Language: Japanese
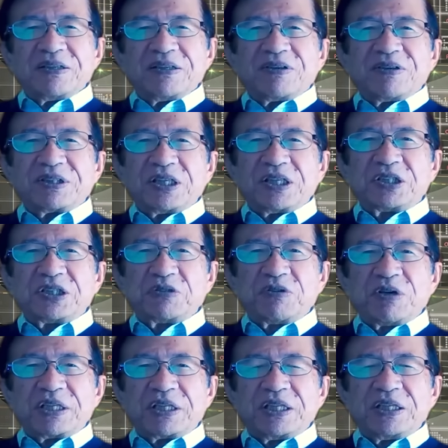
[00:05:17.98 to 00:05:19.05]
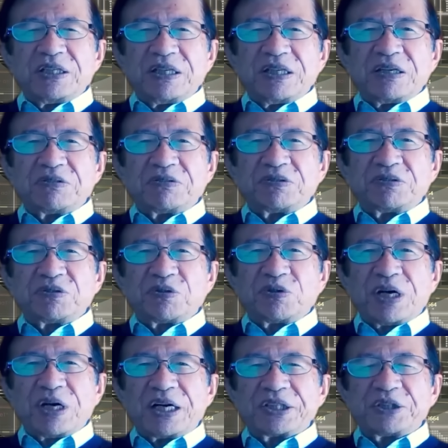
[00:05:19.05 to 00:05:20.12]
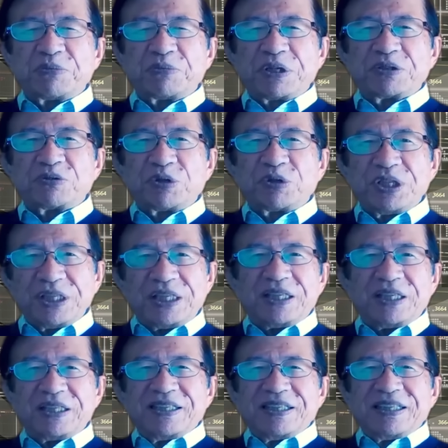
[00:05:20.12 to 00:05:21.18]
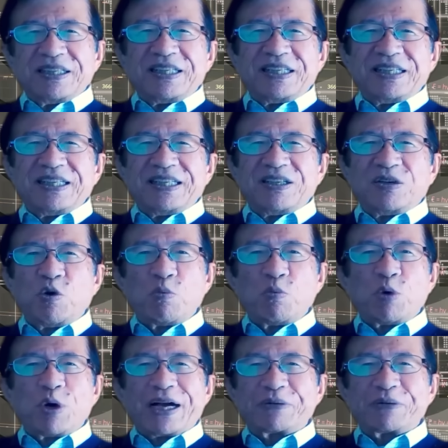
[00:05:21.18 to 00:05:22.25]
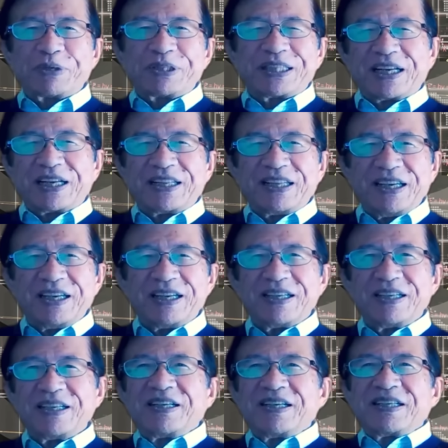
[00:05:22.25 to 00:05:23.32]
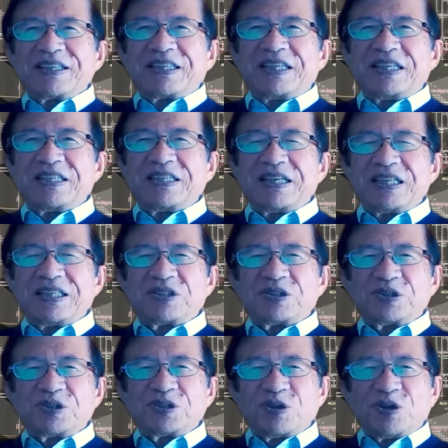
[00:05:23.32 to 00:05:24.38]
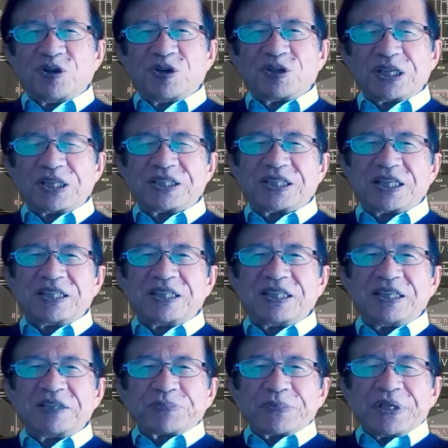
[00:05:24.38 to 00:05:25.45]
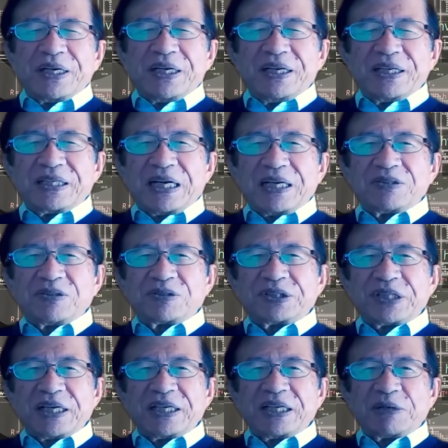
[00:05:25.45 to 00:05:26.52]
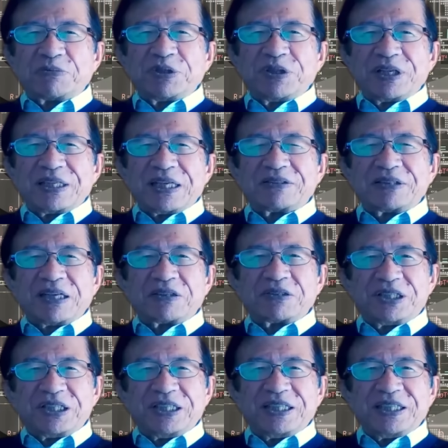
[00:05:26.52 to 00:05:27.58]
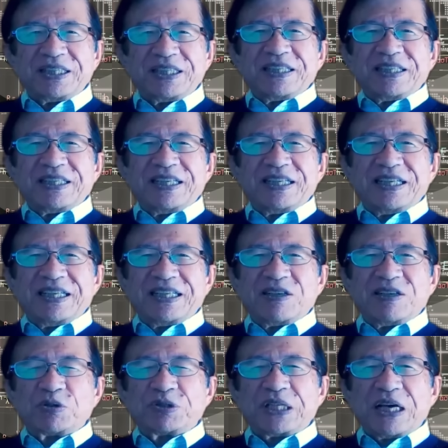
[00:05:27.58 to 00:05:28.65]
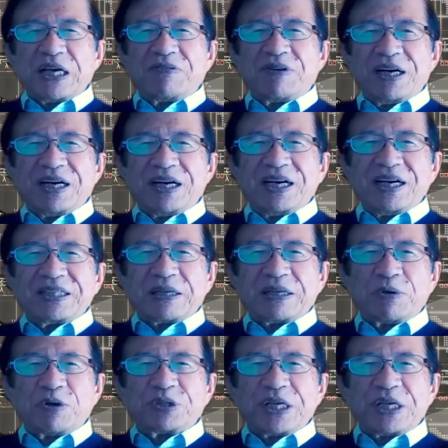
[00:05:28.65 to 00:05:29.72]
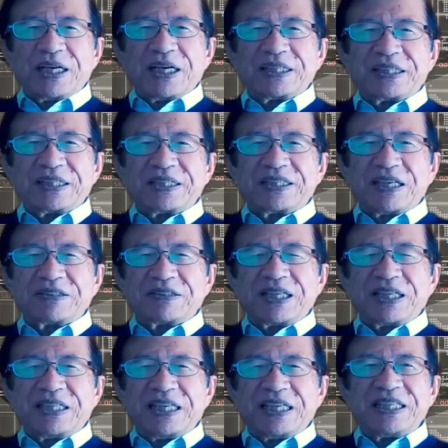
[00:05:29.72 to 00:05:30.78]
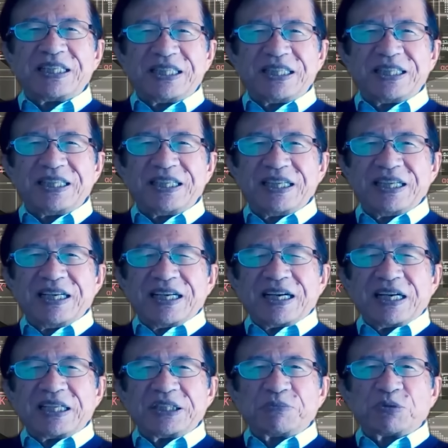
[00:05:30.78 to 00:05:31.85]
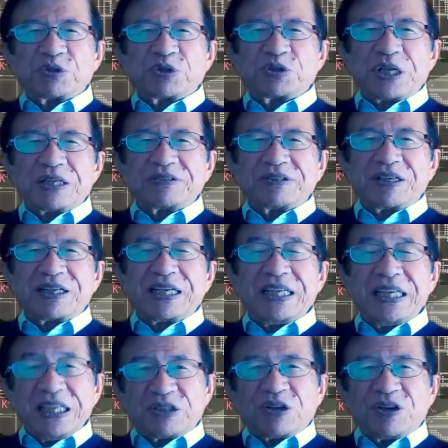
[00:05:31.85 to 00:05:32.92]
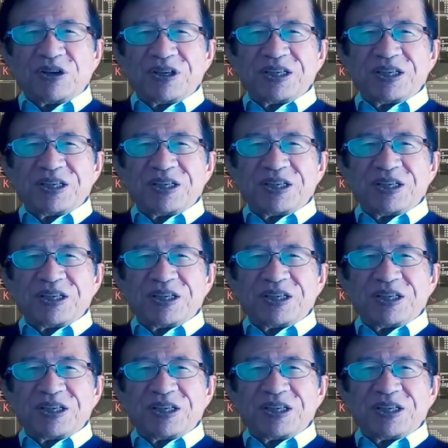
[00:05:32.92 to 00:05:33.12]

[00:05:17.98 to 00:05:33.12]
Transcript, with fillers: 私は禁煙運動が始まる時に、えー、本も書きましたからね。禁煙すると、確かに、えー、あの、臭い煙はなくなるし、えー、奥さんはタバコ代が節約できていいし、家事も少なくなるからいいと。